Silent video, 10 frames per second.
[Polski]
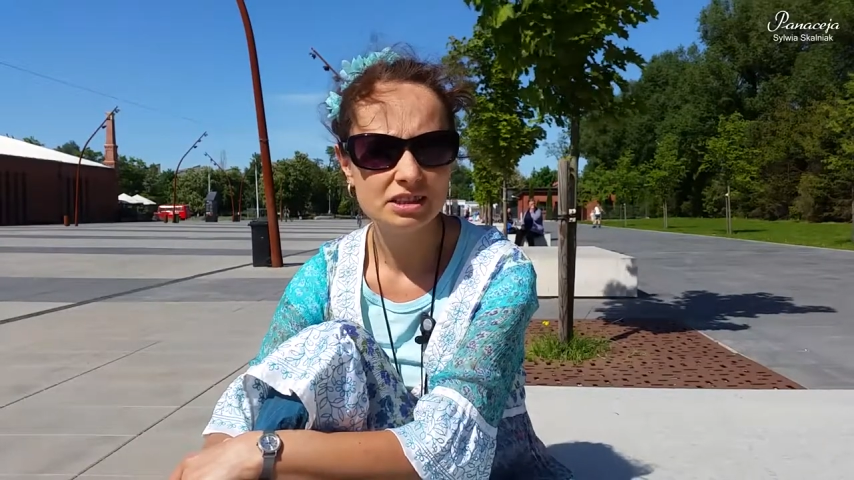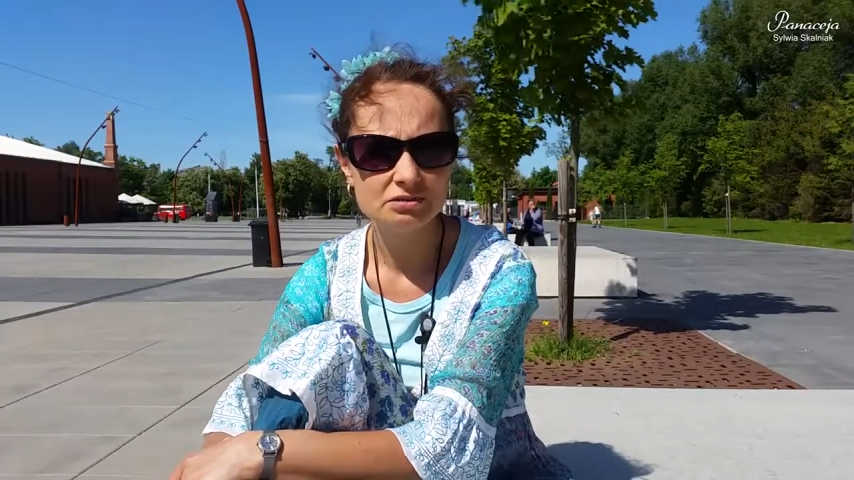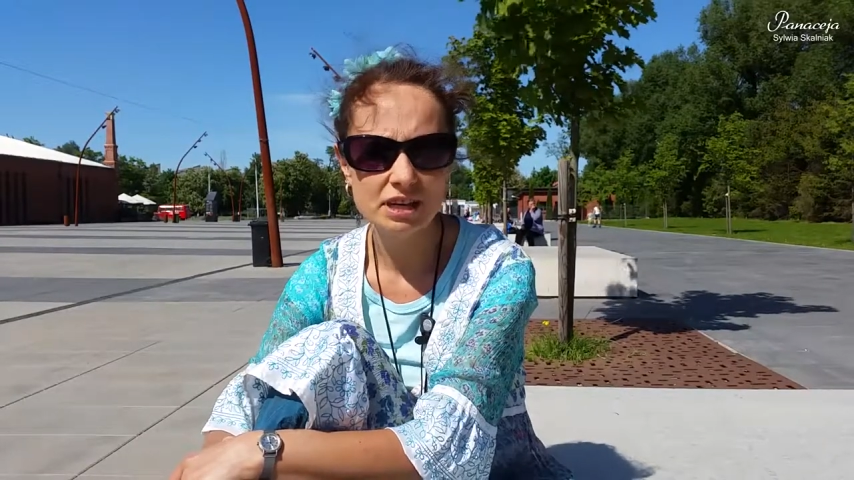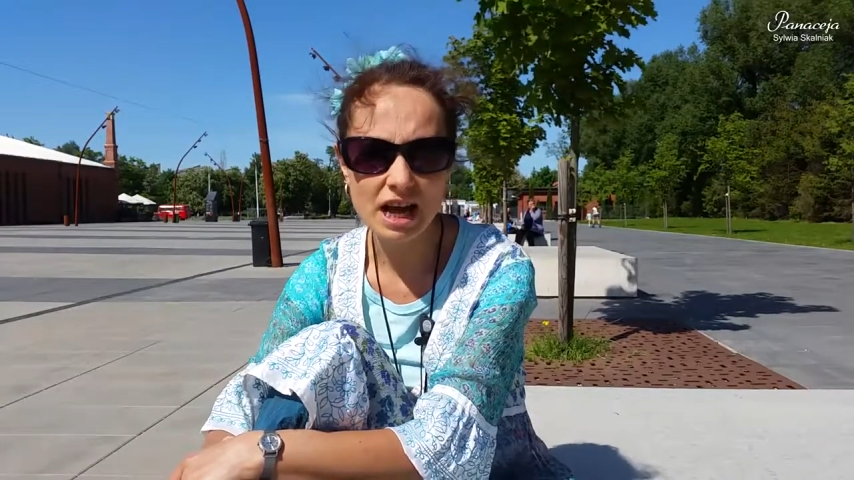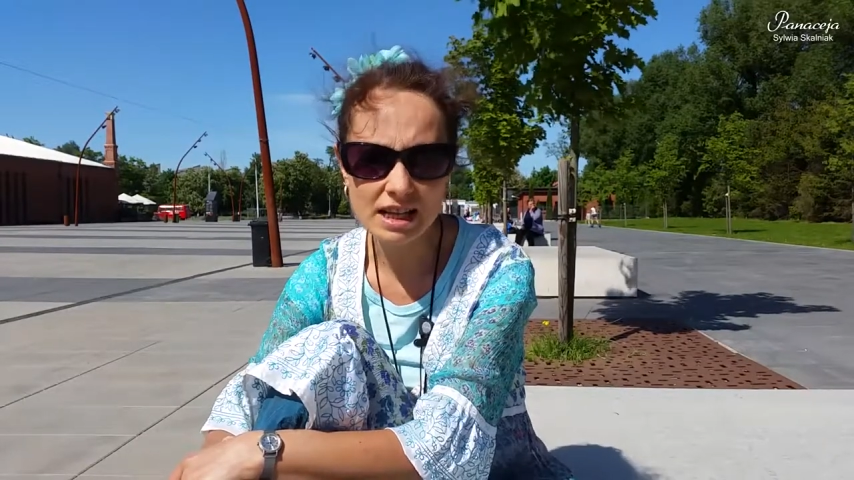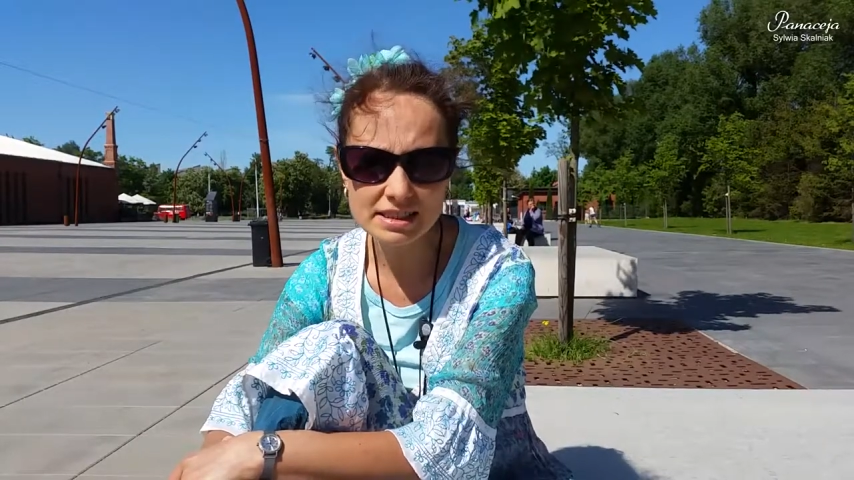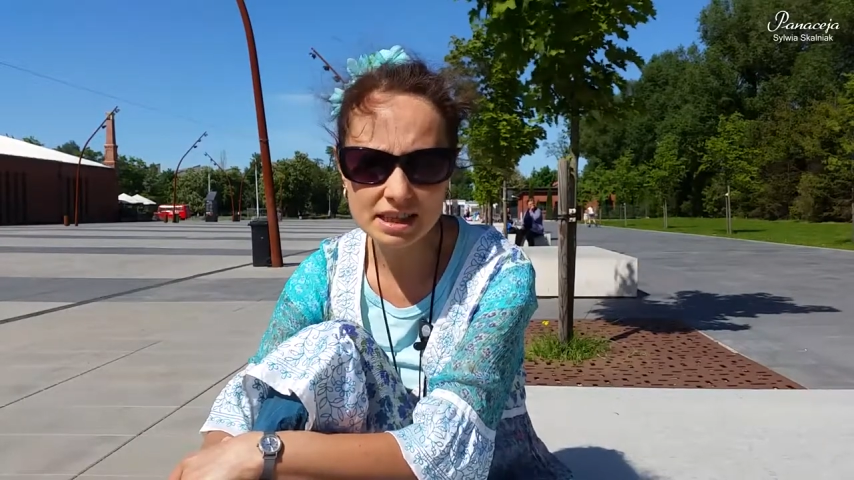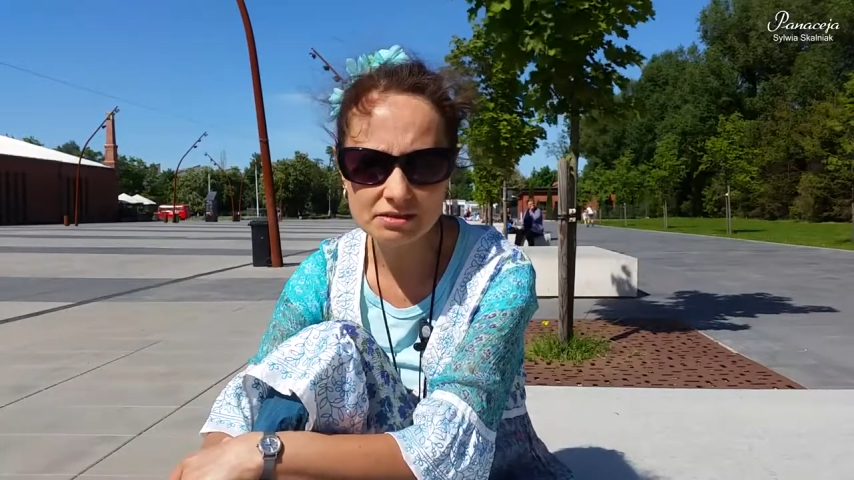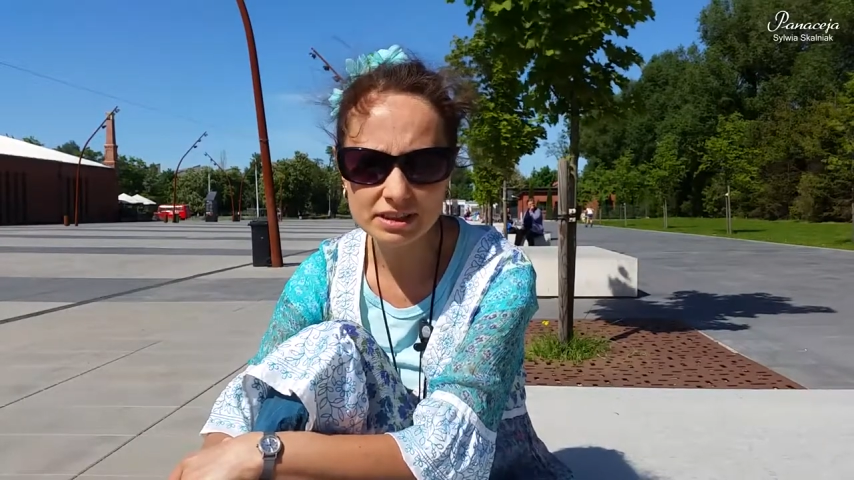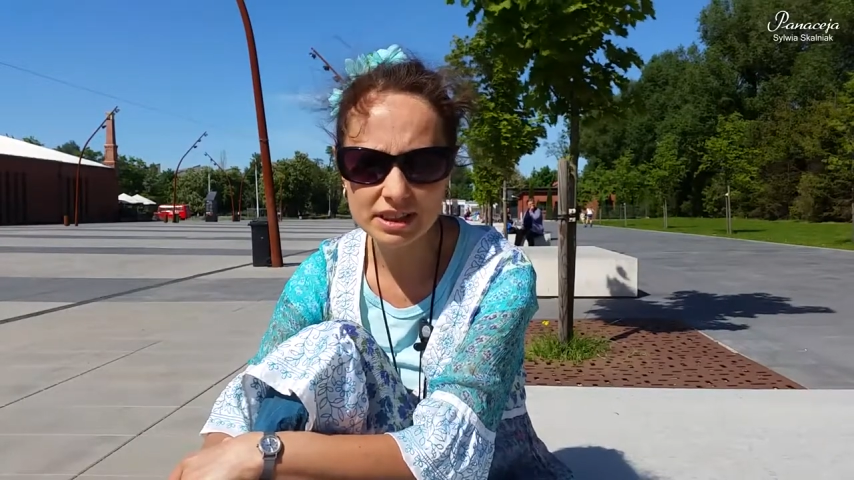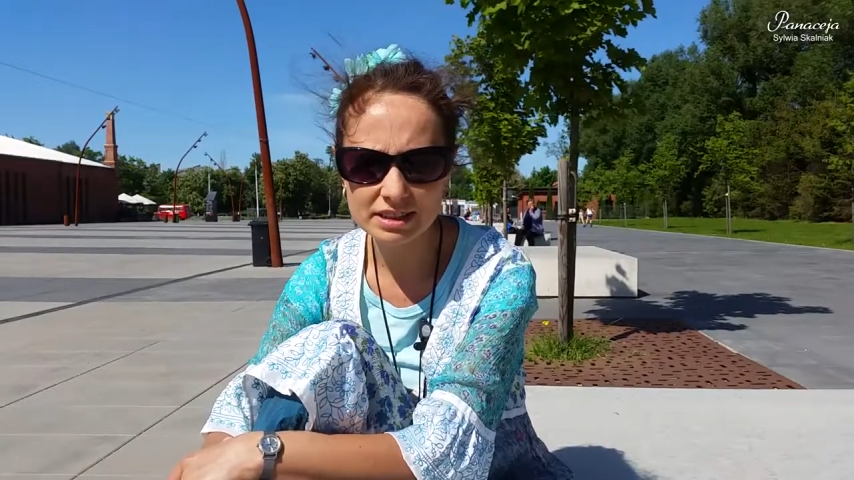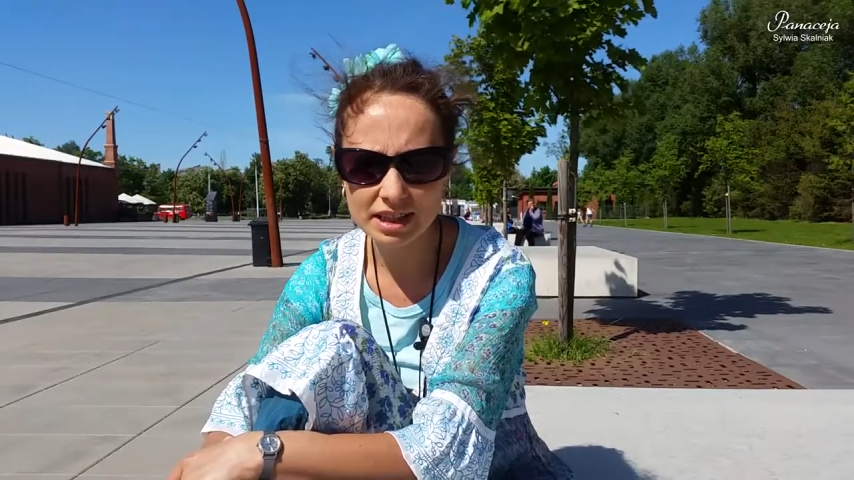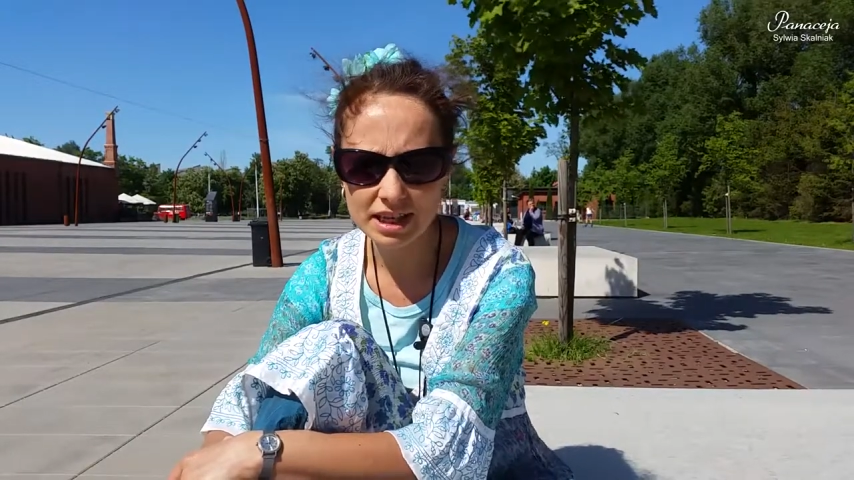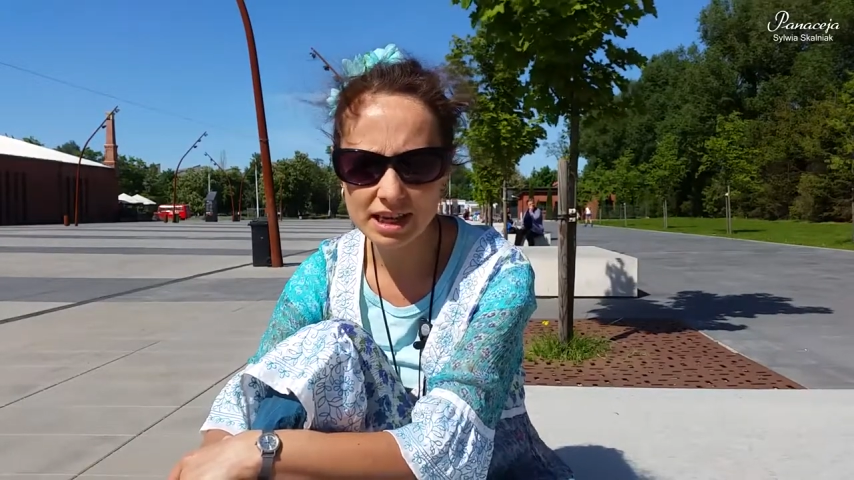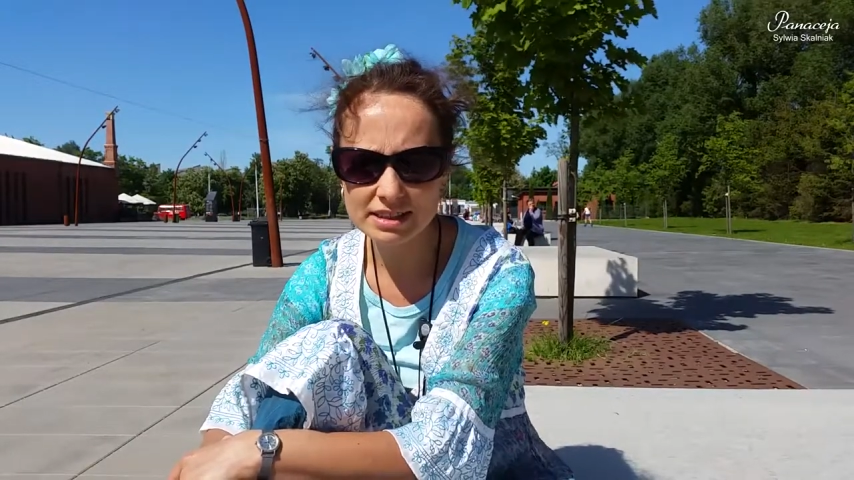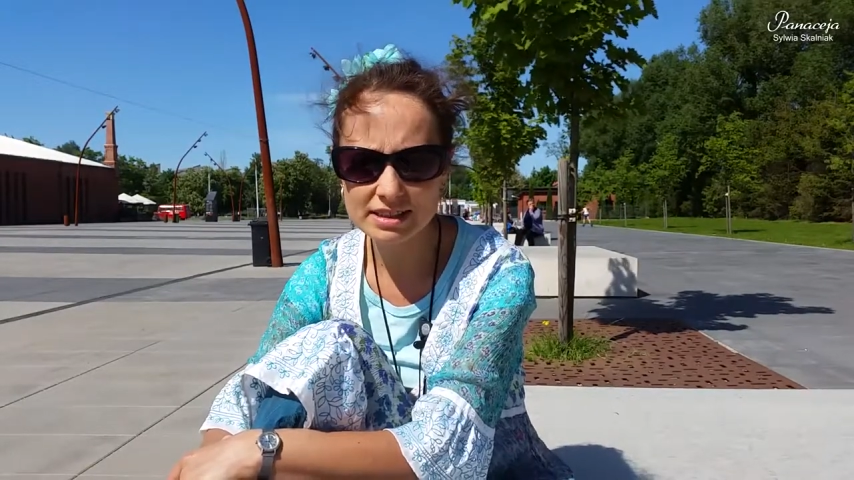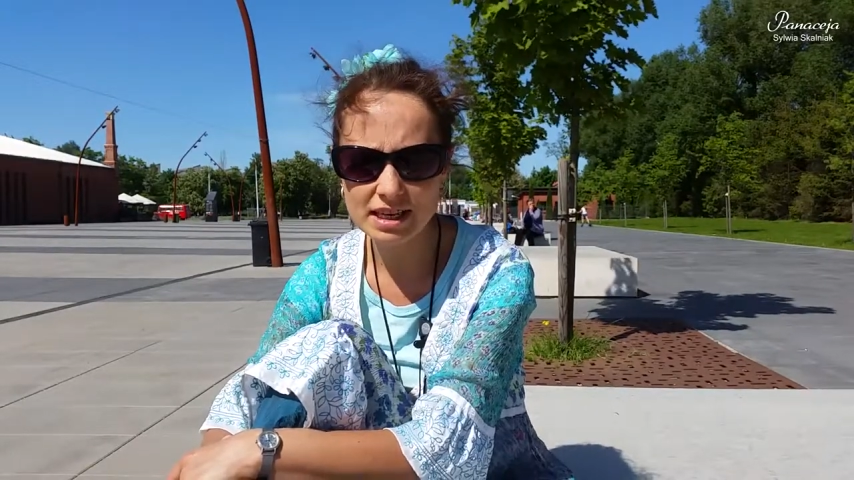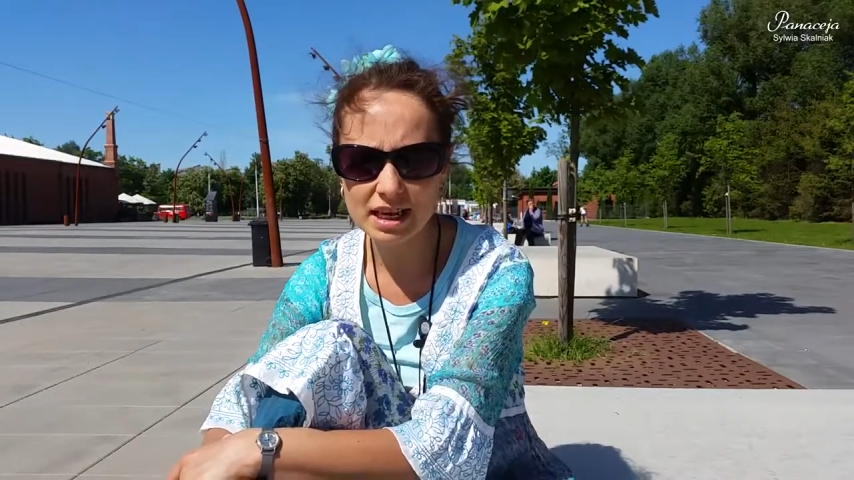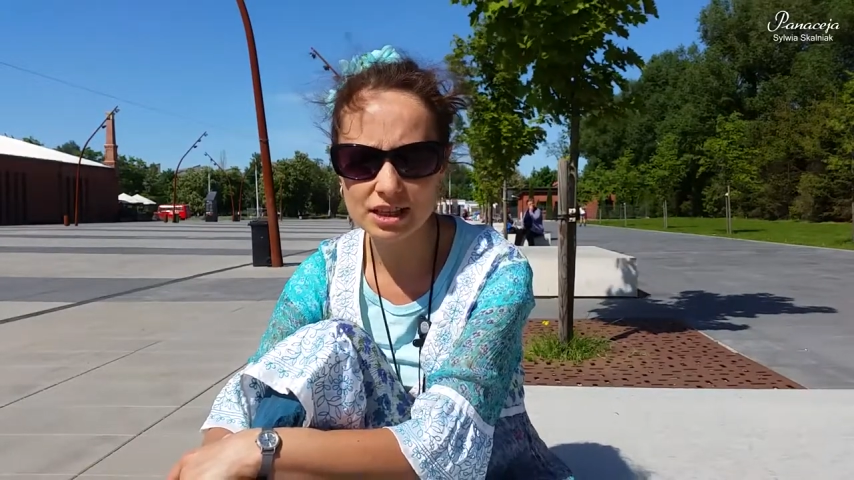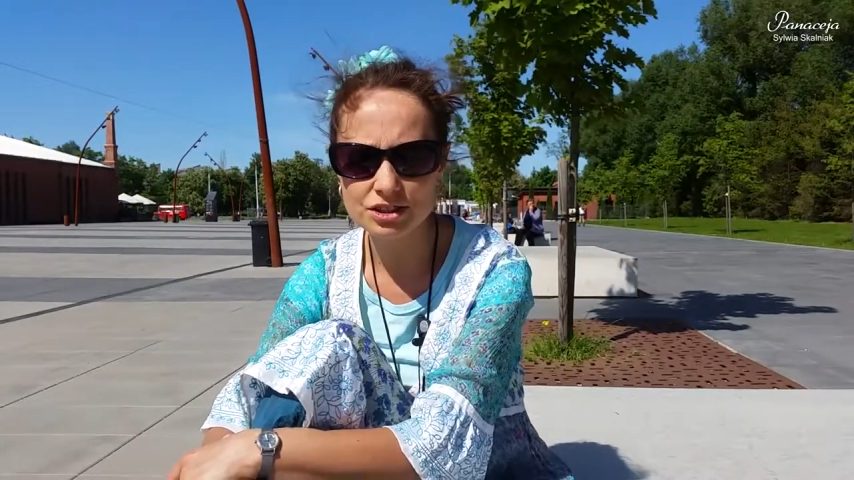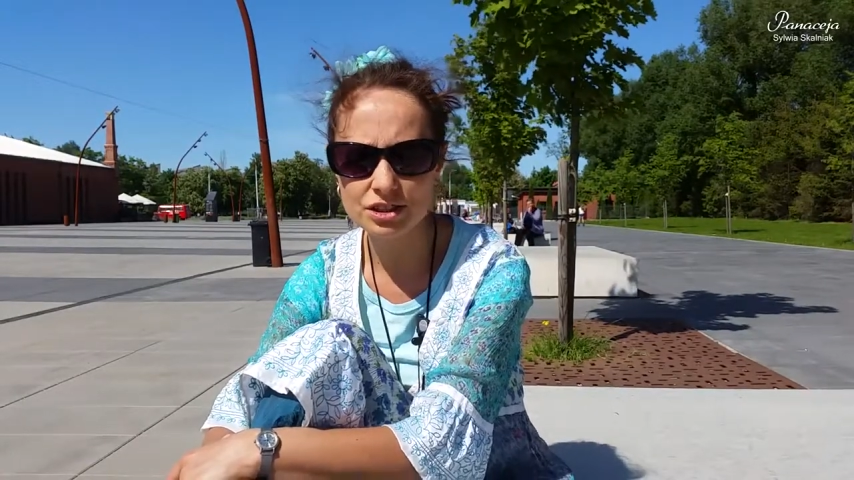wegańska, wegetariańska,